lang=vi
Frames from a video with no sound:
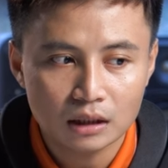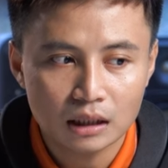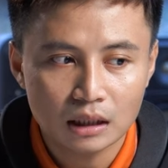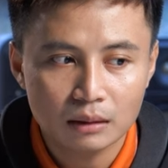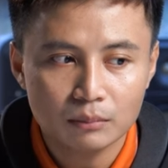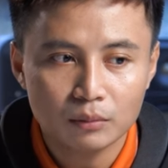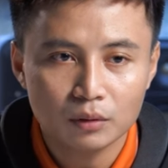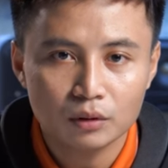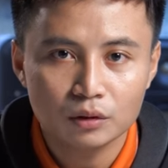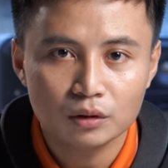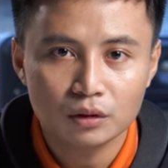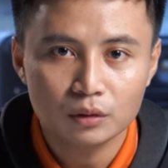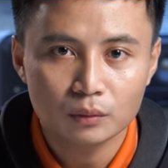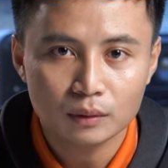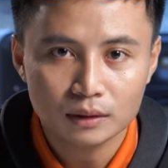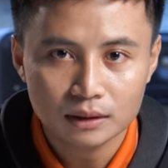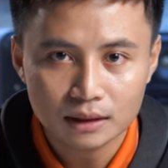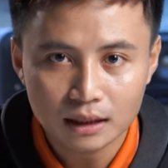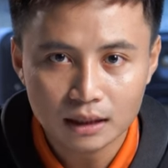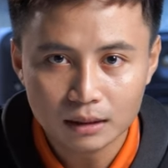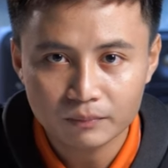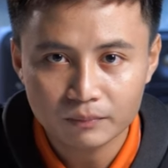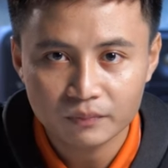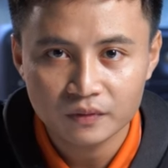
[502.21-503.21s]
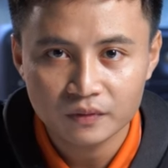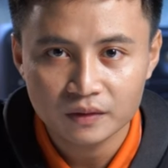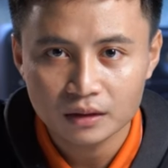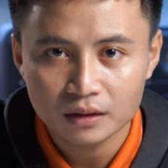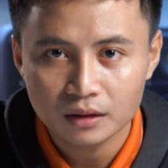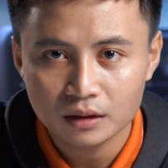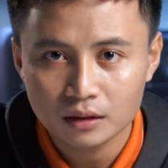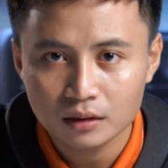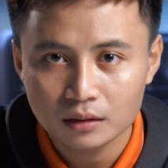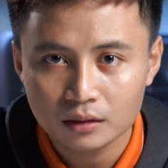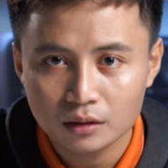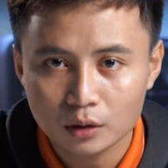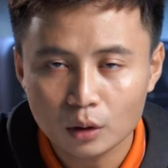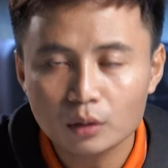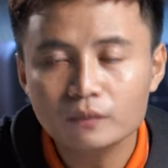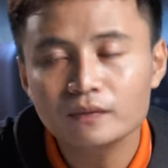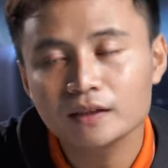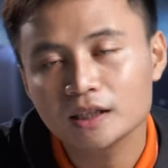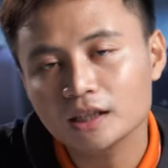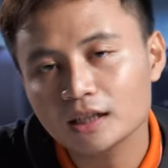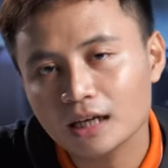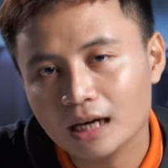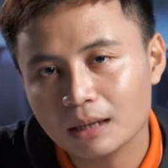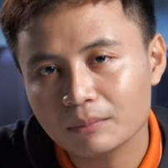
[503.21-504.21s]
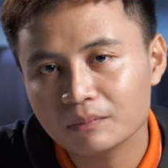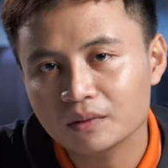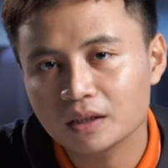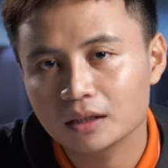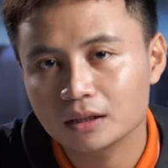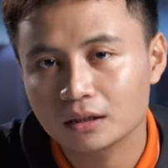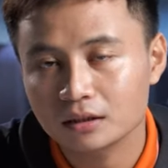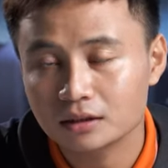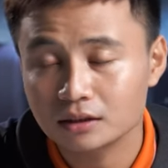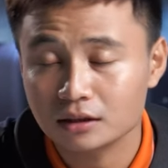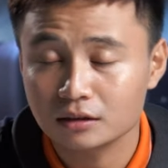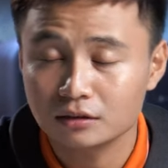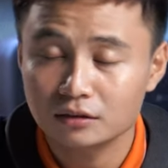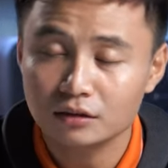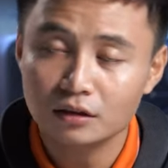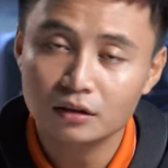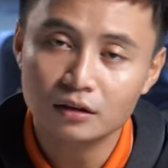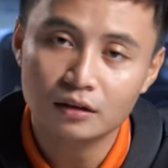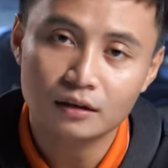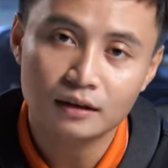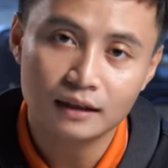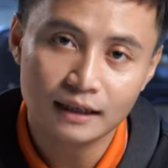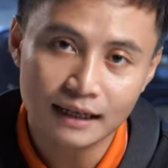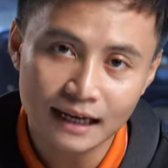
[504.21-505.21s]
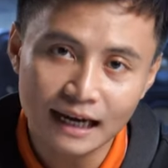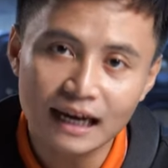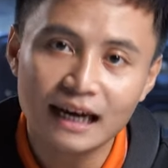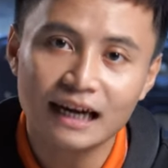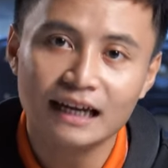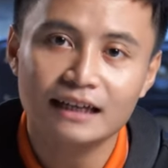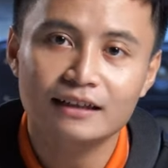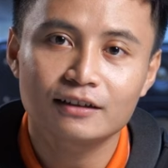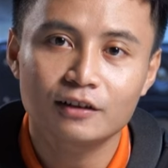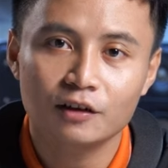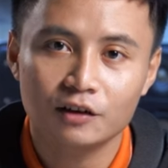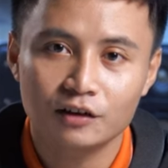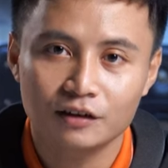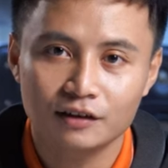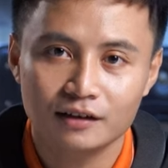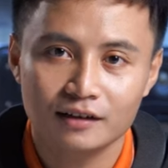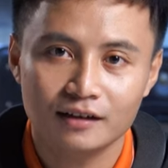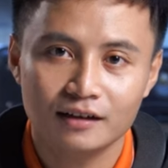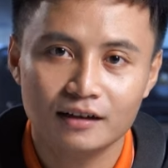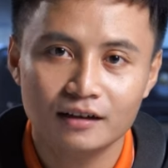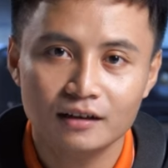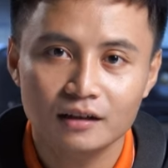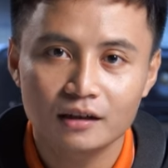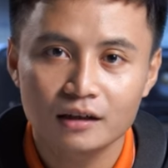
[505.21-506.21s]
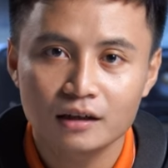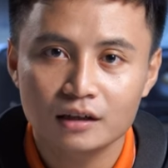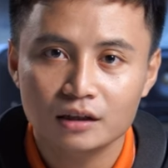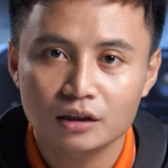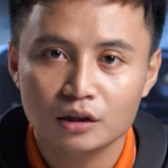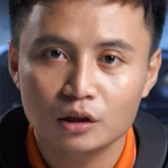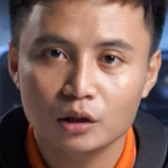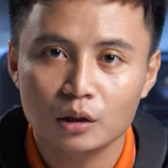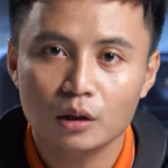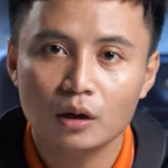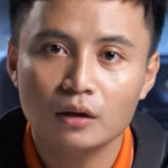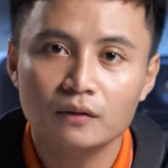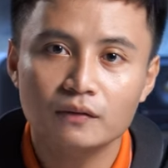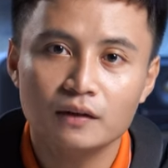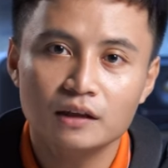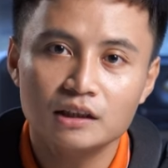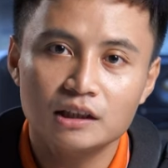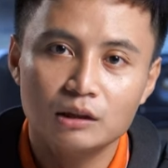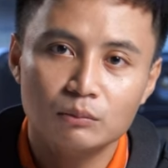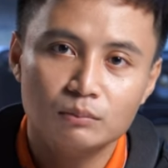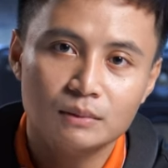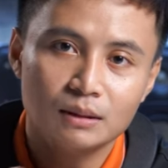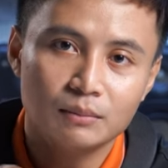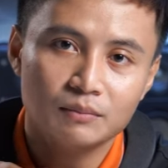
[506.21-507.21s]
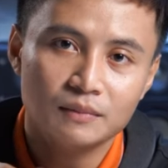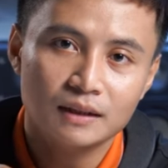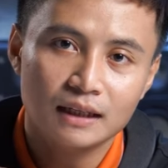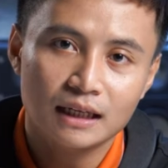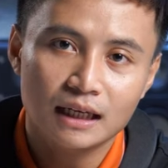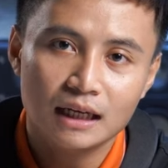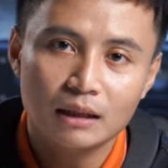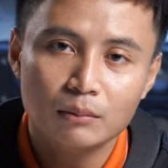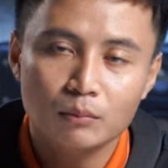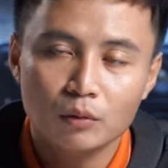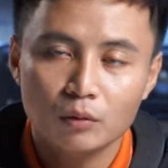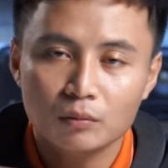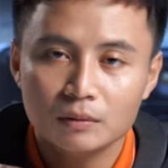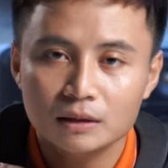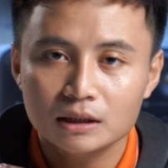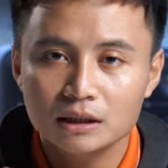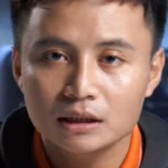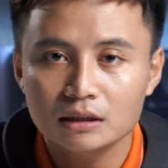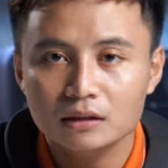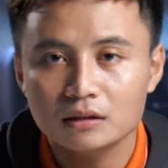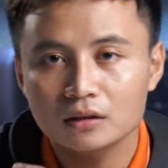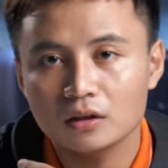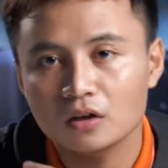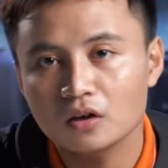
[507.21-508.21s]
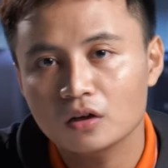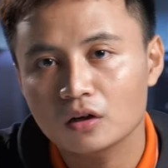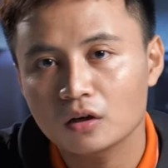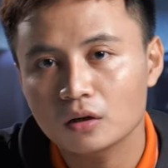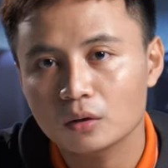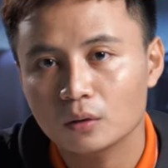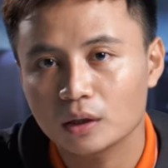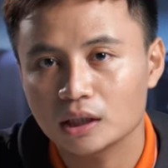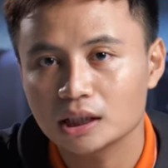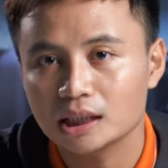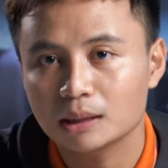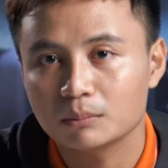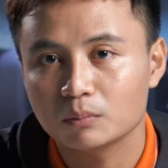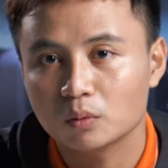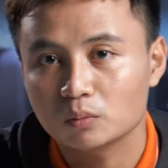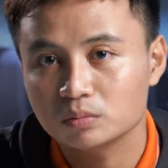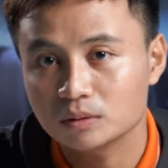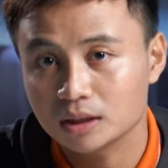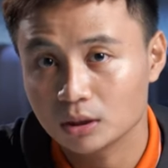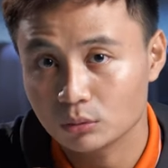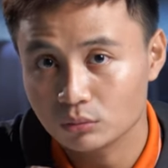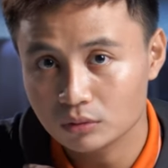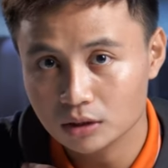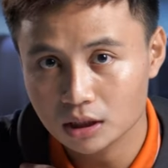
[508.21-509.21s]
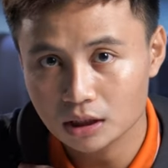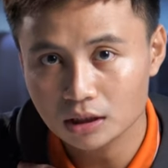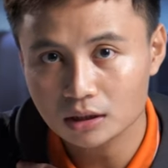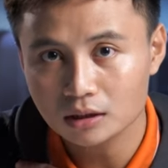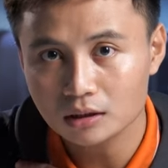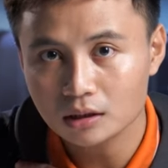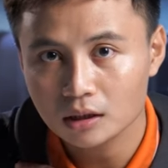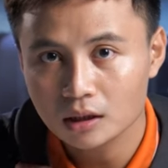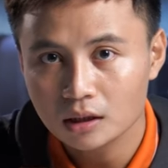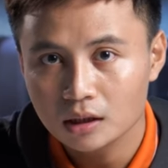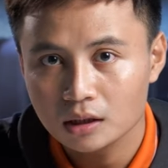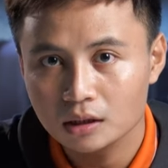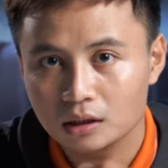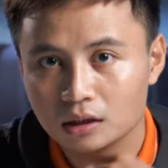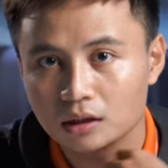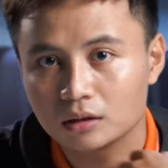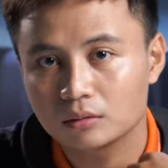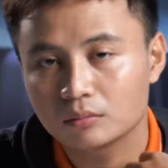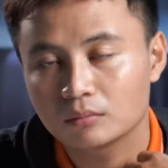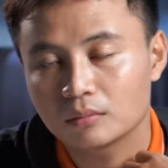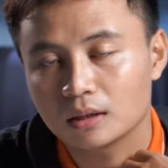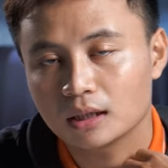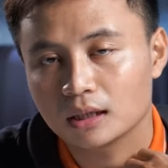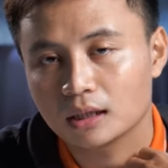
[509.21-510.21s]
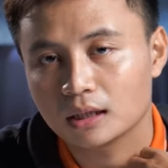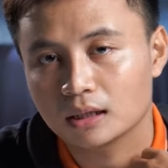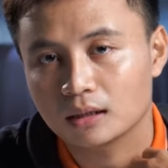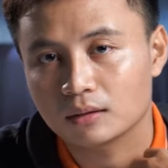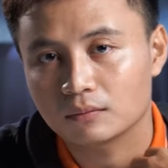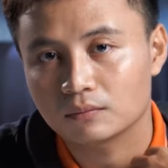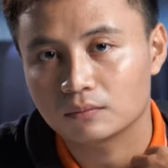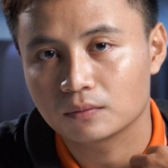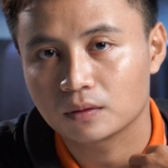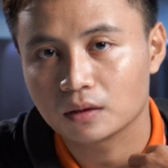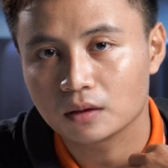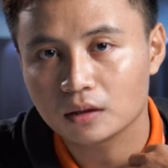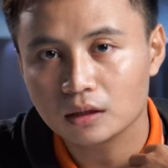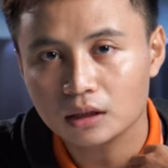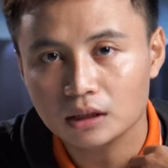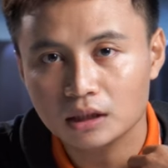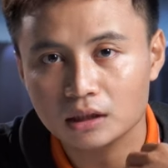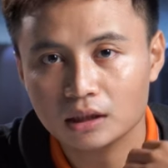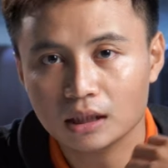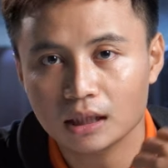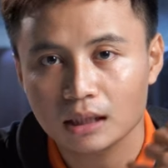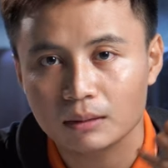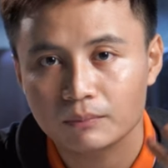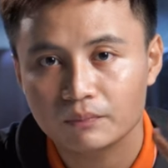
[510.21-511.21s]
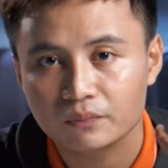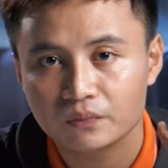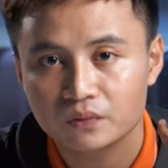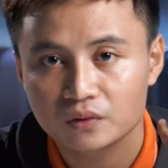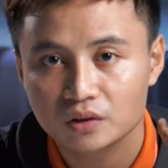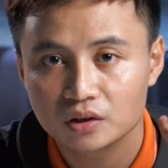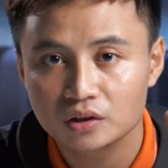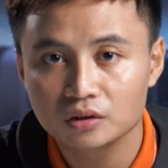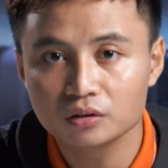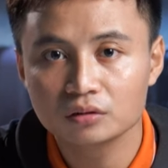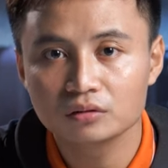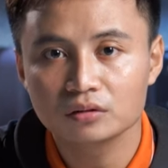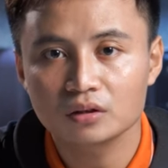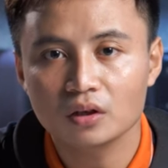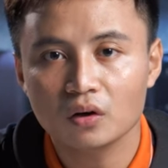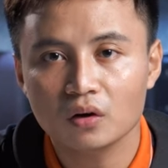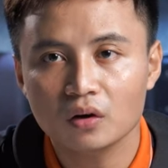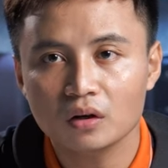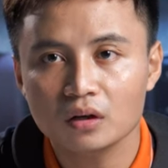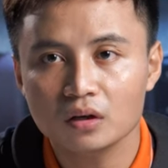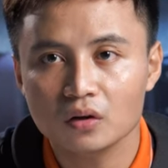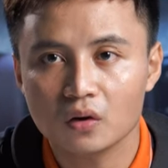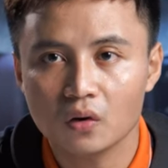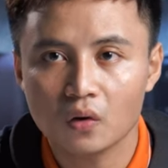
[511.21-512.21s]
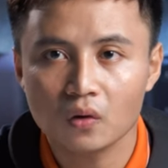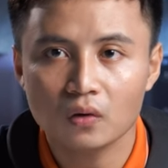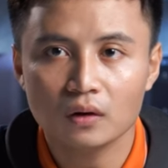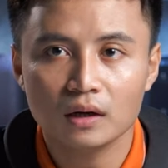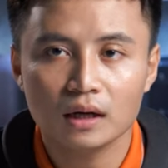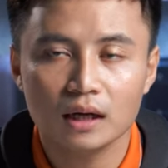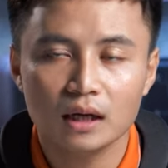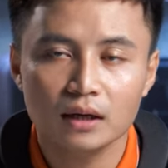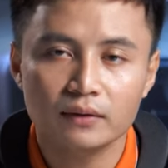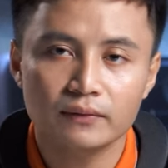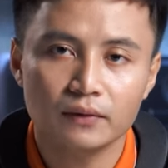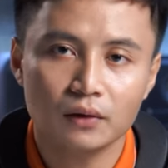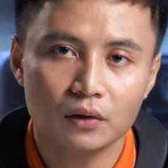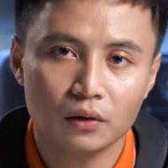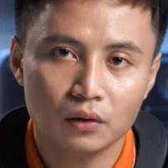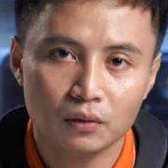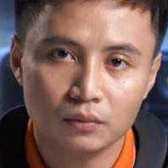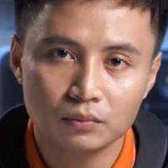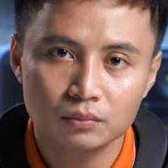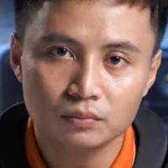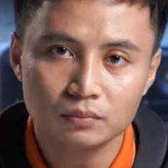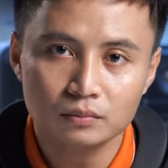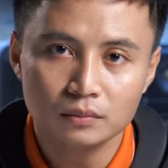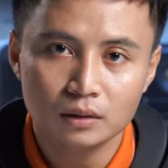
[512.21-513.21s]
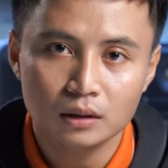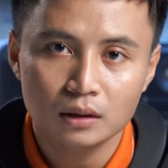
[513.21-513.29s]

để mọi người quan tâm nói về chất âm thì thật sự nó khá hay rồi hả đối với trong tầm giá một cái chiếc lo khoảng tầm một triệu chín nhưng mà với chất âm tương đối là ok và ổn